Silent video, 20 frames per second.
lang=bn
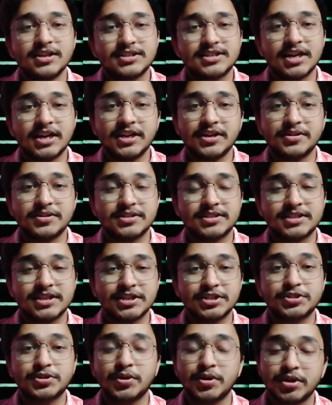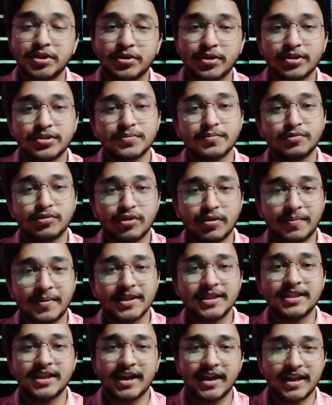সেটি হচ্ছে সৈকত
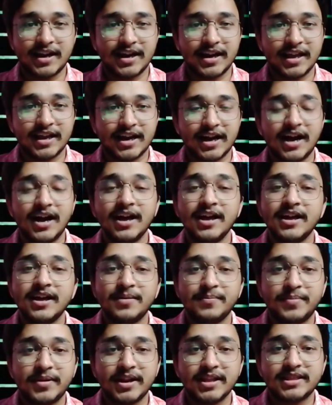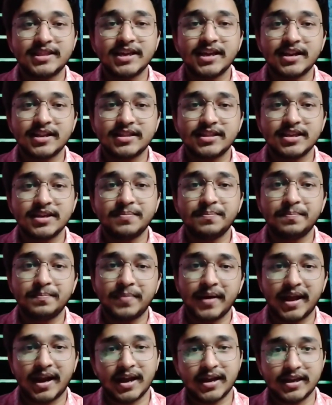মুখোপাধ্যায়ের লেখা প্রেতের দ্বীপ
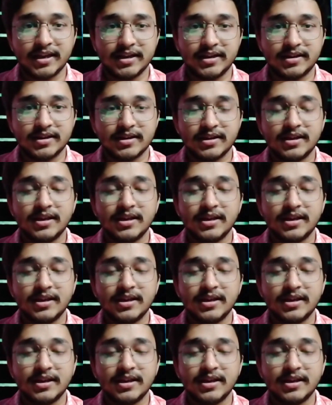প্যারাকিট